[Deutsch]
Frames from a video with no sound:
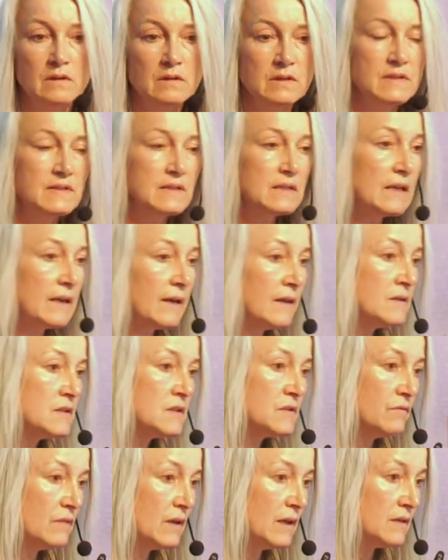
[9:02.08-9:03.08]
dass die
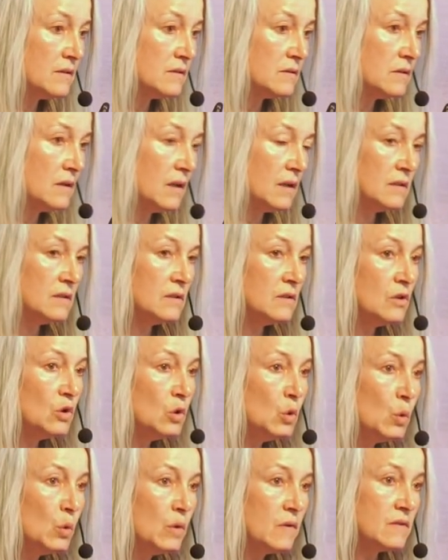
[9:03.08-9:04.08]
Grenzwerte eine
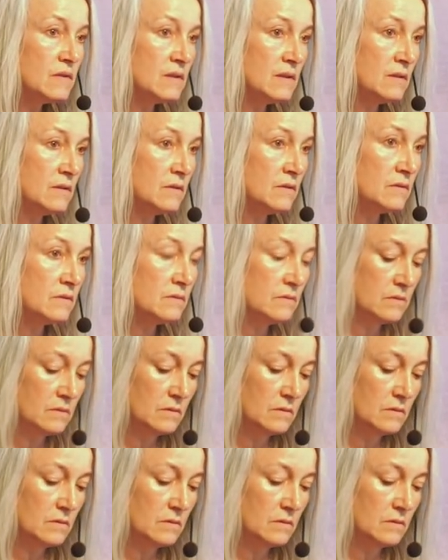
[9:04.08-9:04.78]
Lüge sind.